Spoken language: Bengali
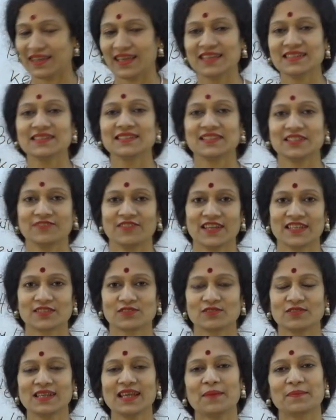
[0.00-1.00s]
এই যে
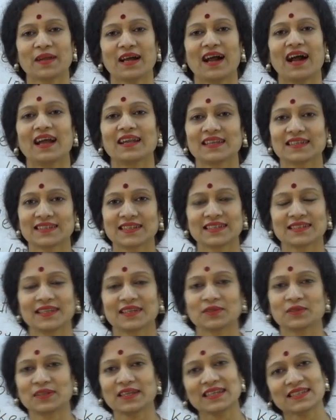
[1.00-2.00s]
ডিভাইসগুলি আমরা আলাদা
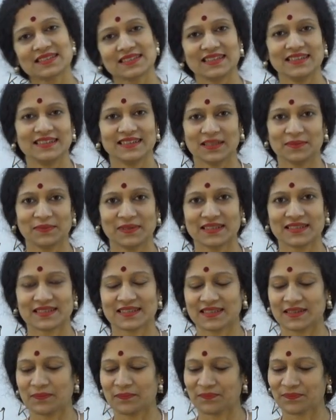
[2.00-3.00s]
আলাদা করে চিনতে
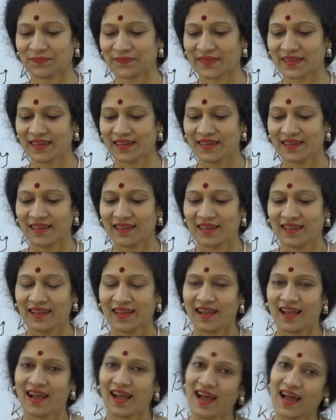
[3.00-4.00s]
পেরেছি
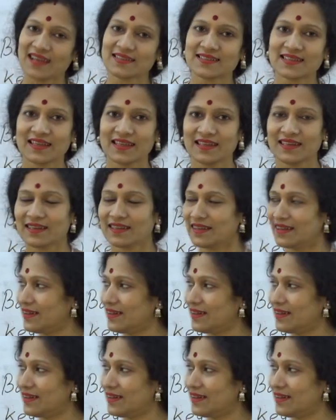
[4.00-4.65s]
আজকের